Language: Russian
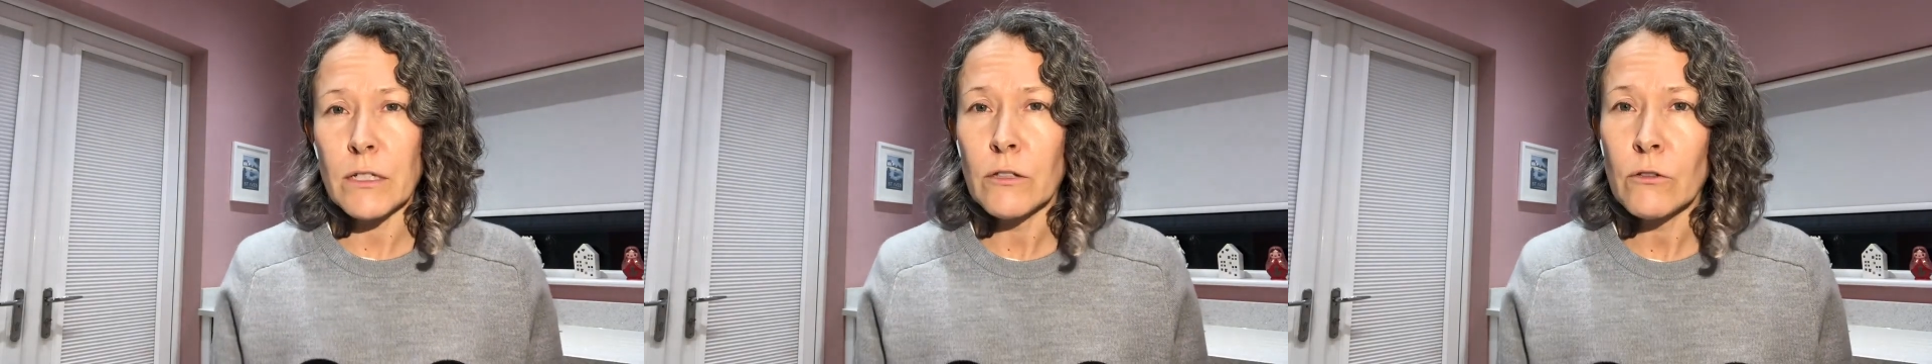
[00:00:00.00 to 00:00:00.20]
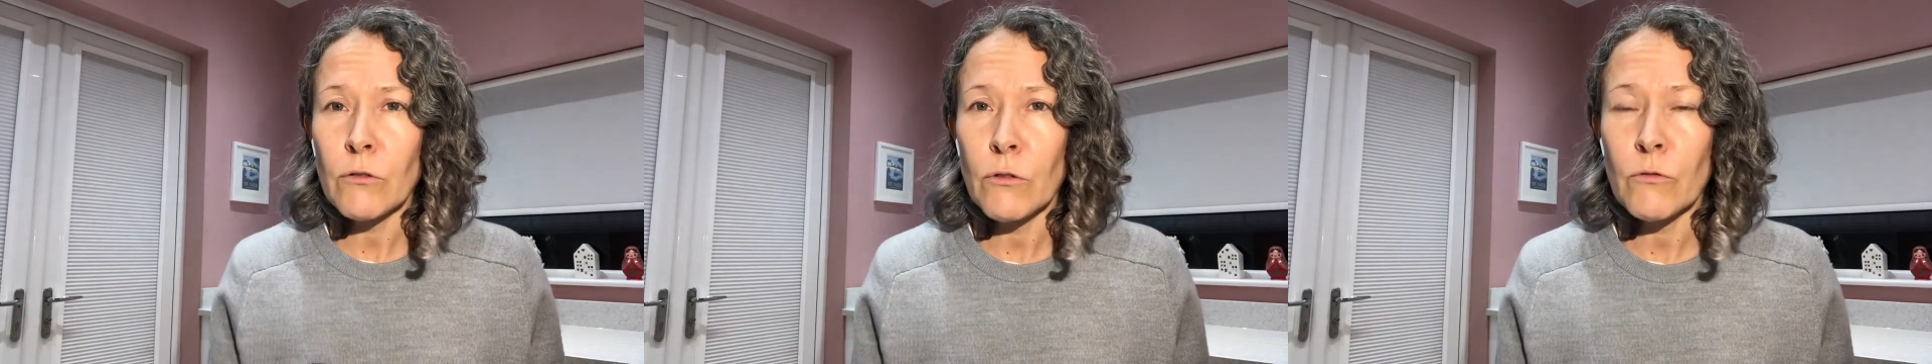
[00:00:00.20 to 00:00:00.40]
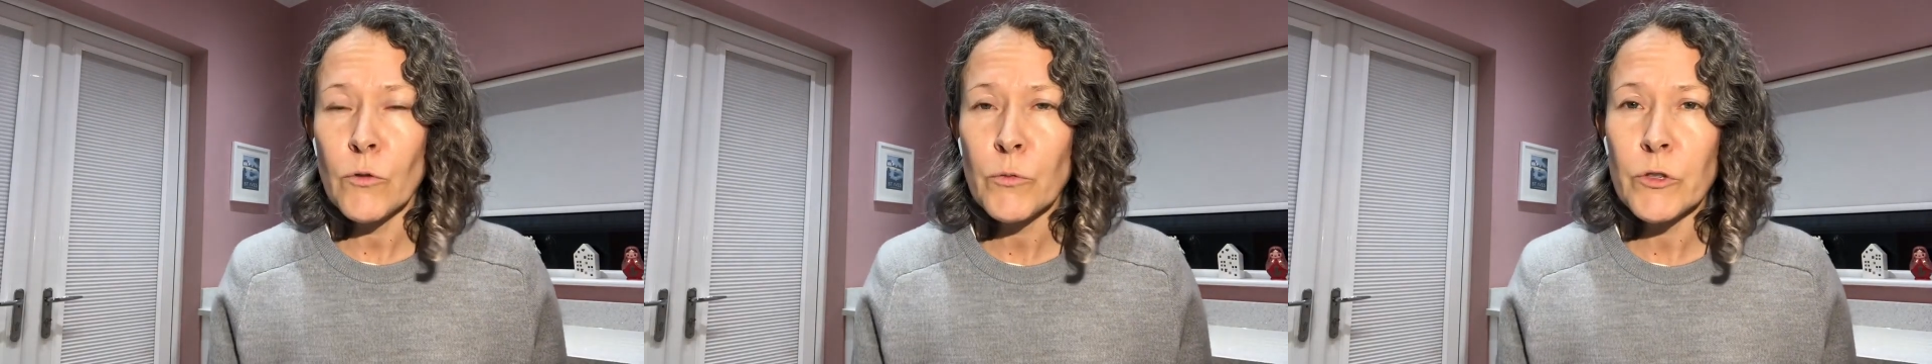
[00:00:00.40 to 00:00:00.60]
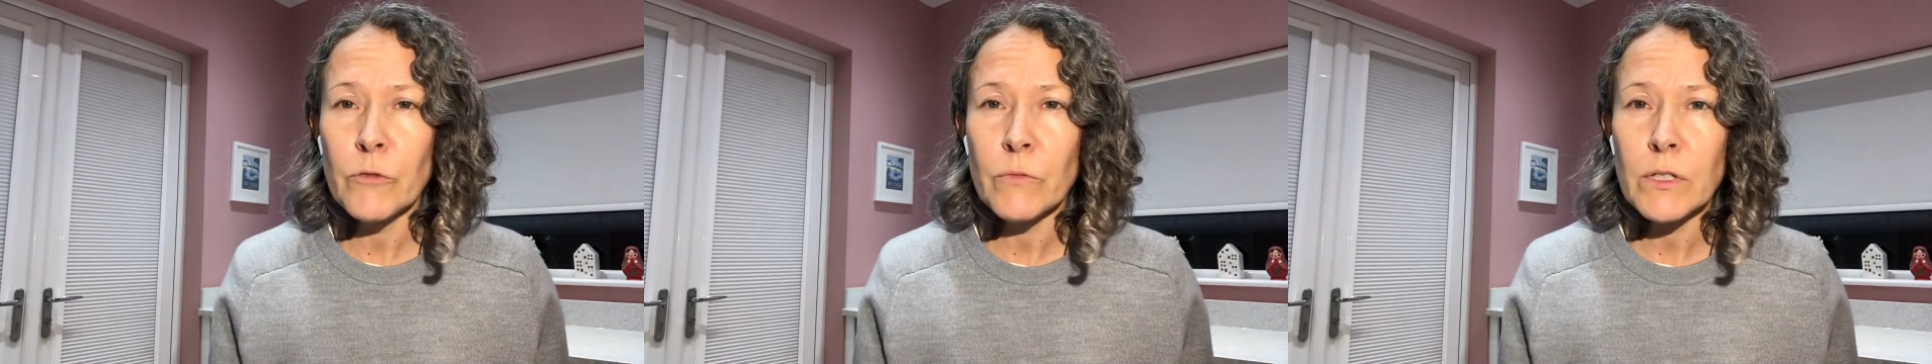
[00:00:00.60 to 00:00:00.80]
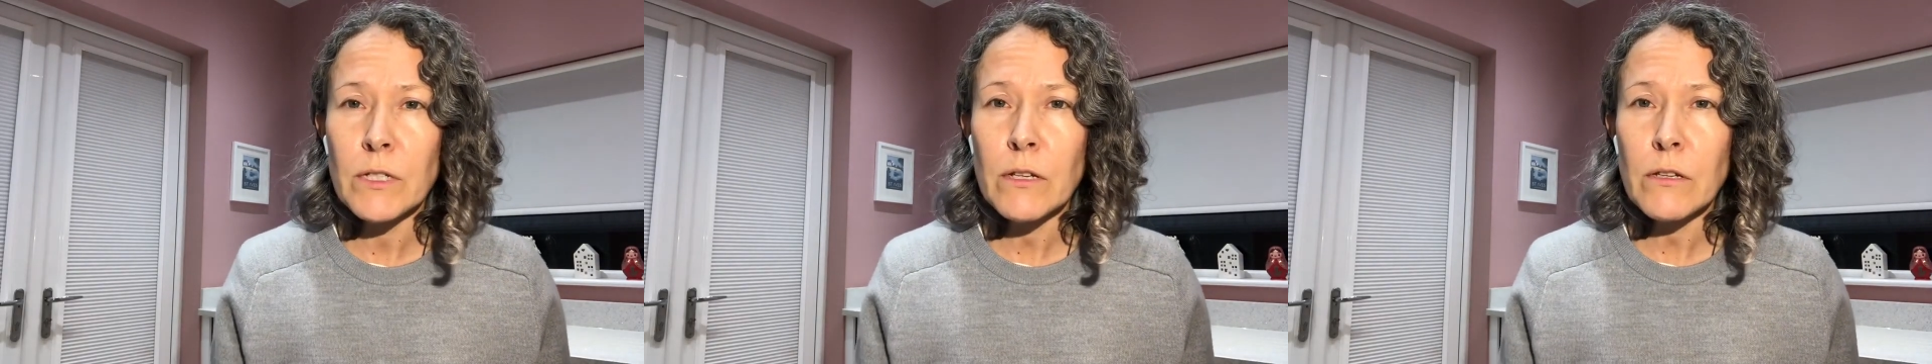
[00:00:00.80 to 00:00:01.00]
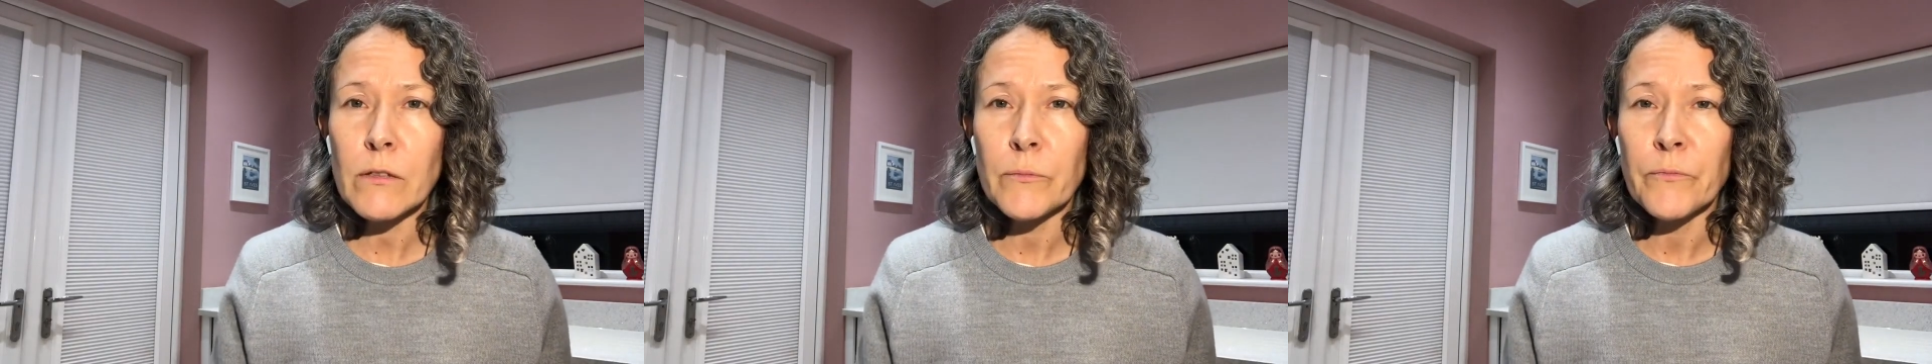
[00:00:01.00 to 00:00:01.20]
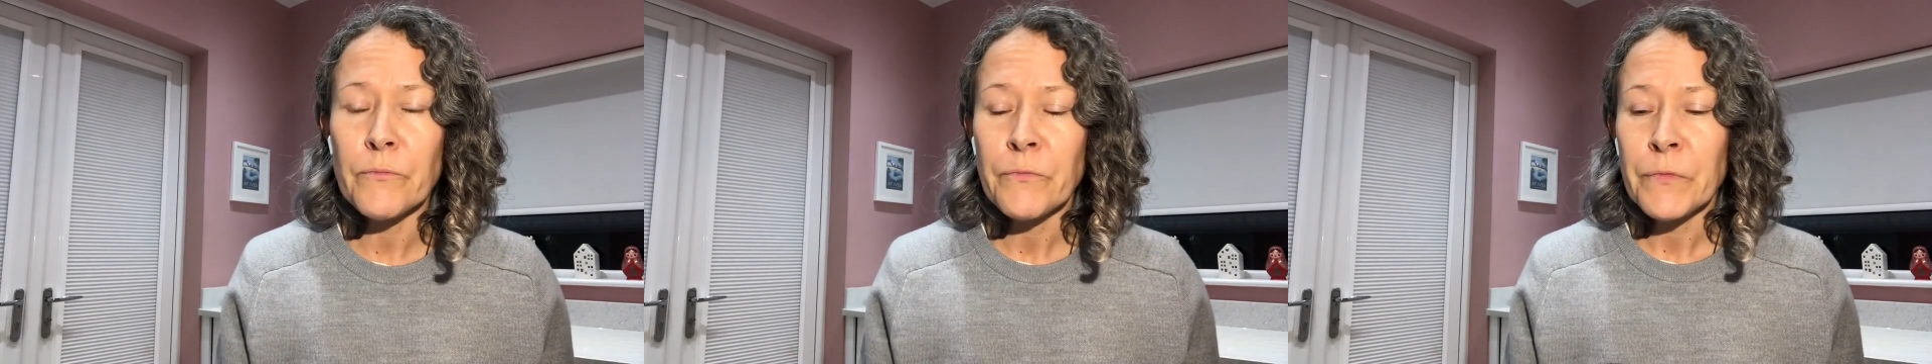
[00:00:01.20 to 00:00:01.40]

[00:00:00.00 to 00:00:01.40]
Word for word: но в общем и целом